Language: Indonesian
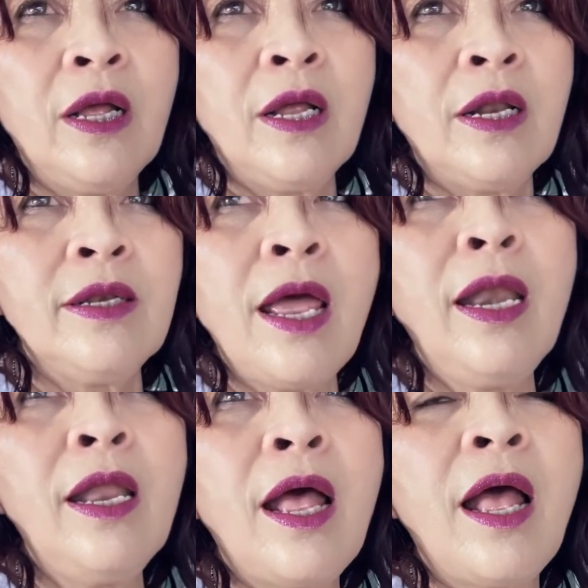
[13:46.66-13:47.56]

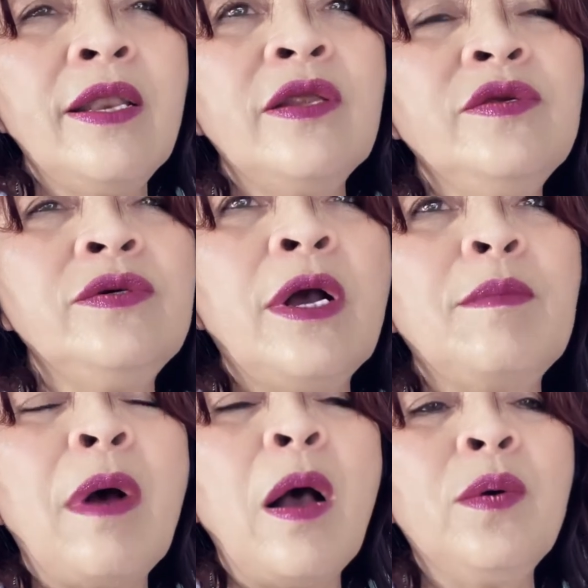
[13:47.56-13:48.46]
dan ada juga
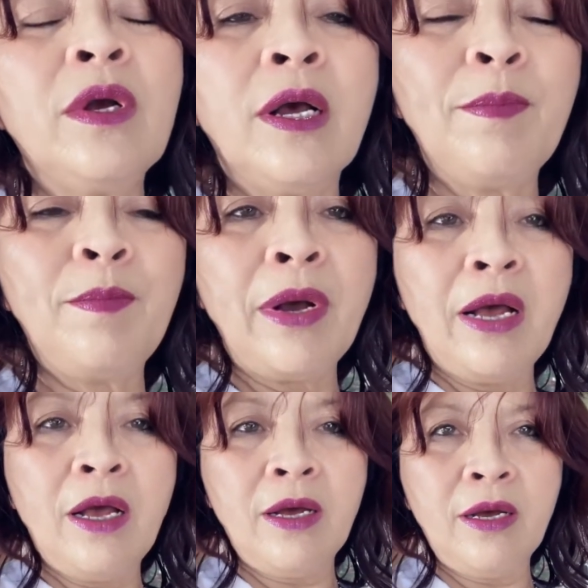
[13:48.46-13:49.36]
mau ke pe,
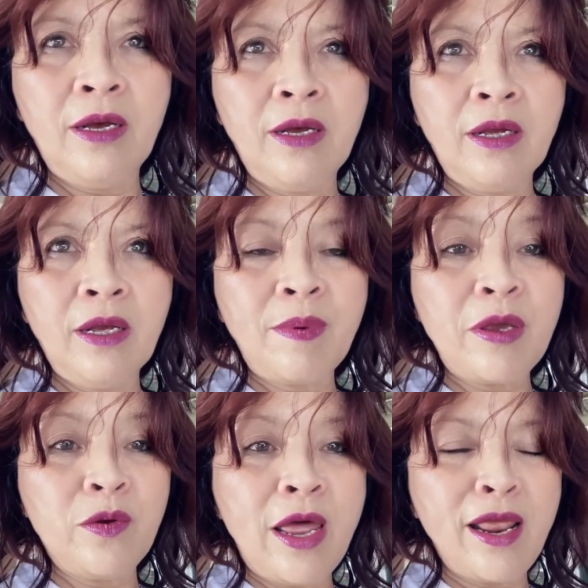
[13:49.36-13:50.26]
uh, ke
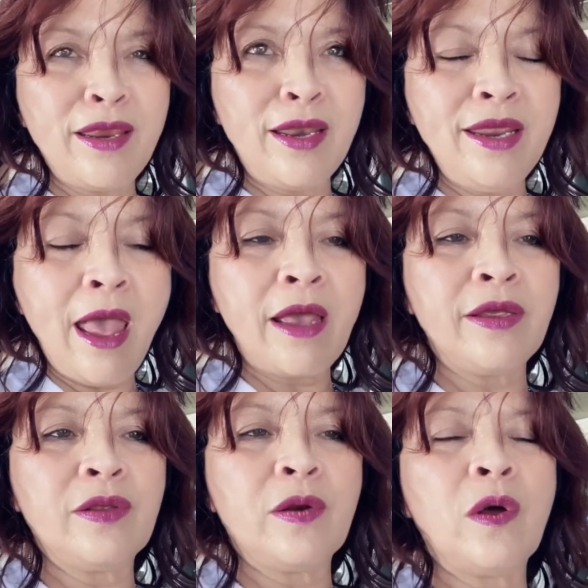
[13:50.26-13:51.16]
payudaranya dia
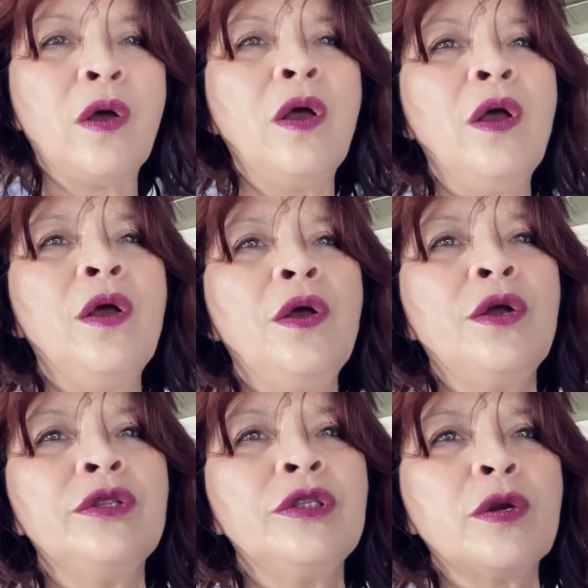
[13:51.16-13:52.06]
gitu loh.
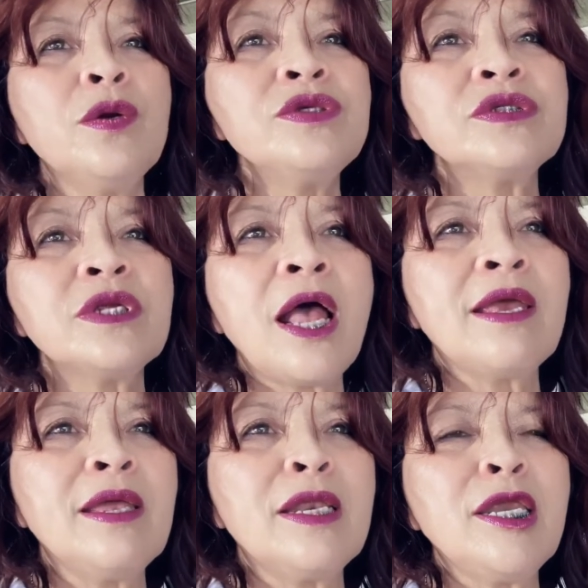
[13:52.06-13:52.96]
Terus
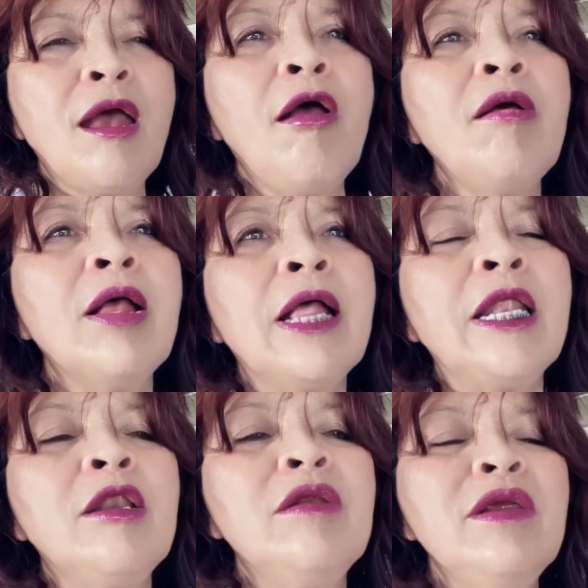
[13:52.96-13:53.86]
akhirnya
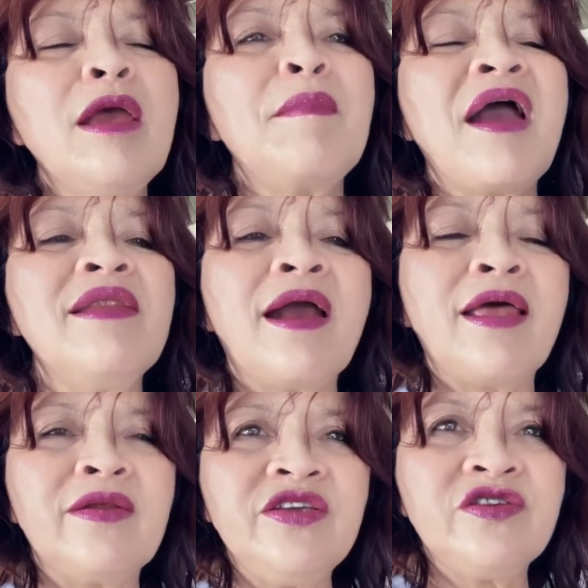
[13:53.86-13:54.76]
dia
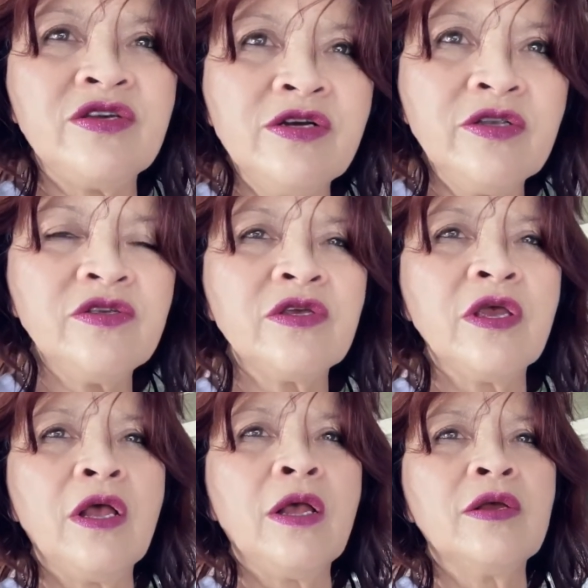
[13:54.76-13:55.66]
mengadakan research
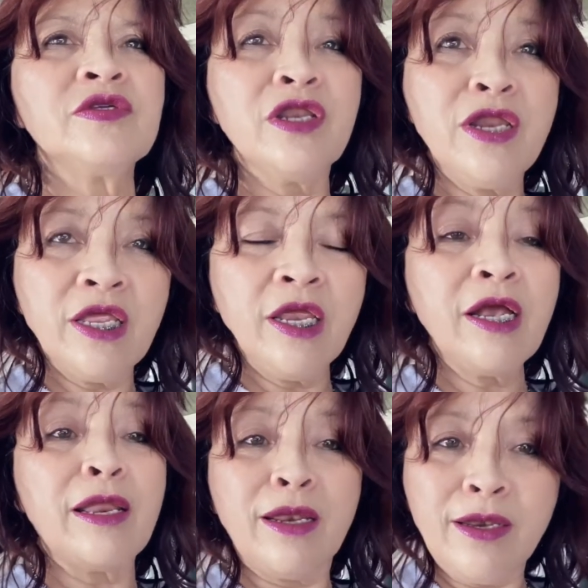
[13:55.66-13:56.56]
sendiri
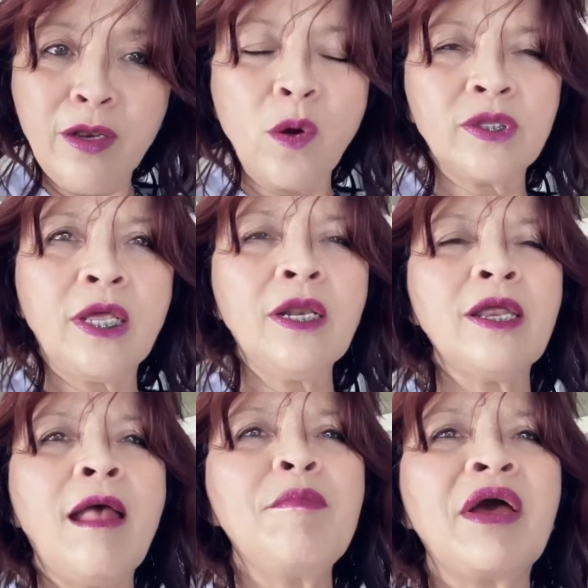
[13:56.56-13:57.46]
karena dia dokter
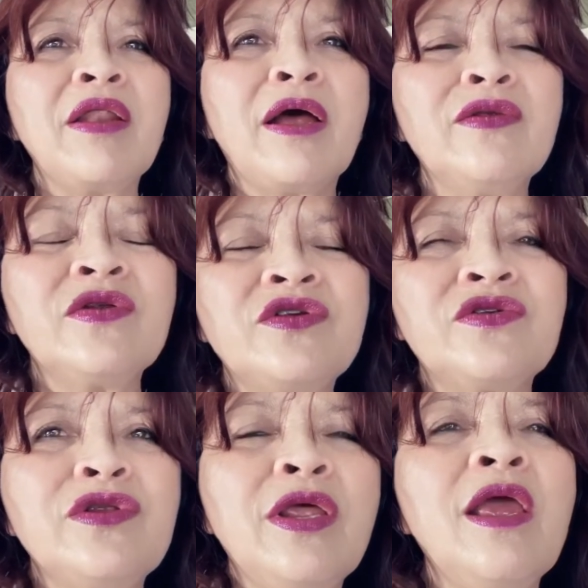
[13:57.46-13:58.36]
ya, mengadakan
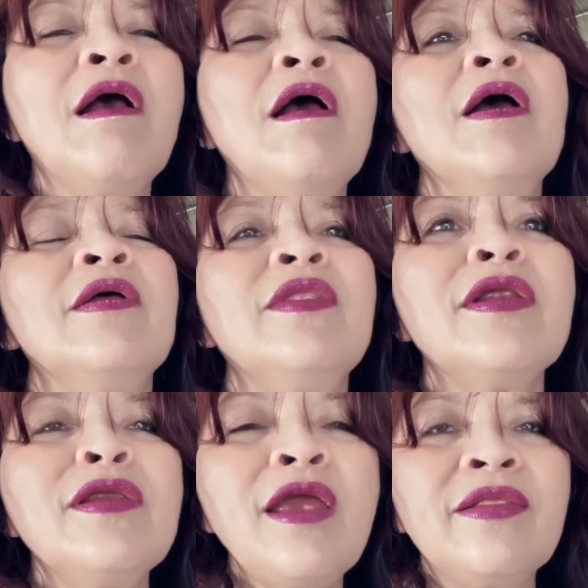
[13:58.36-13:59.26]
research sendiri.
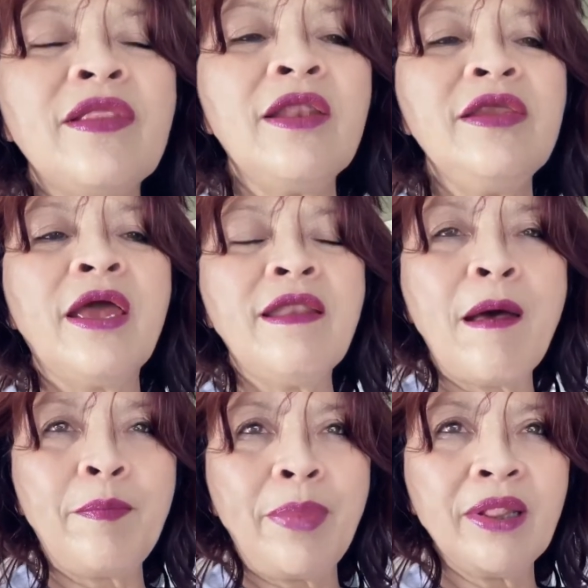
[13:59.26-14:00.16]
Ternyata dia
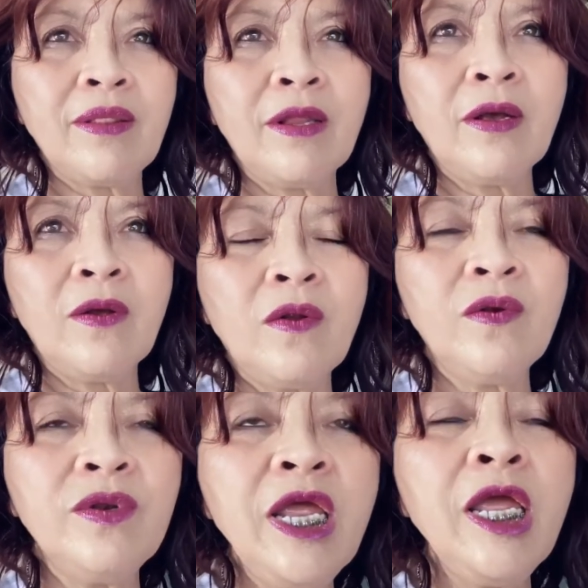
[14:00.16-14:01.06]
dapat
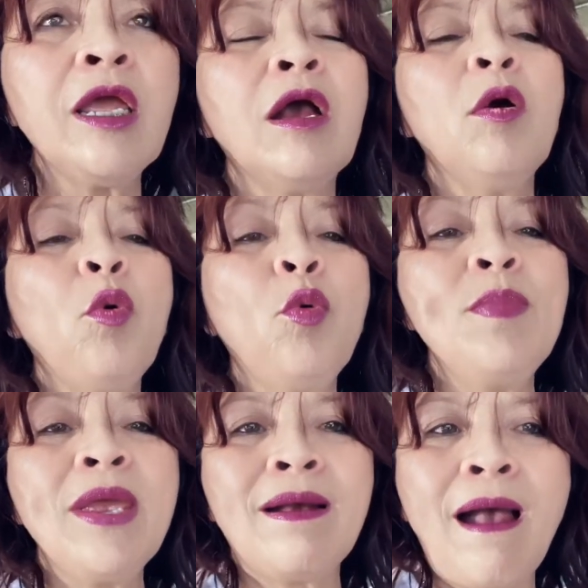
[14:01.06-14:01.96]
di
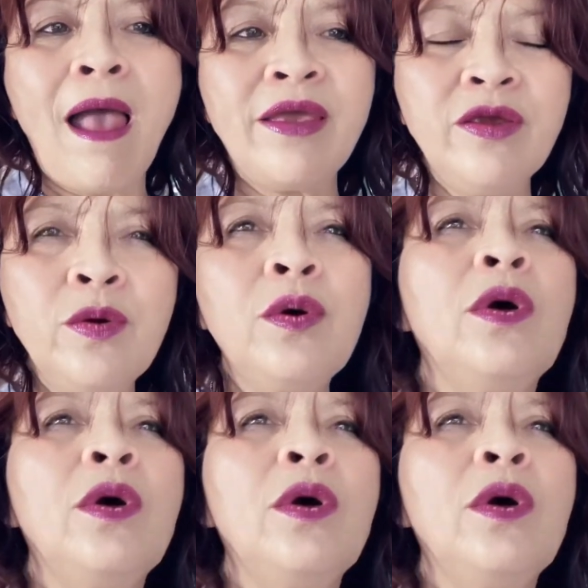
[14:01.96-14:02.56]
ubi kayu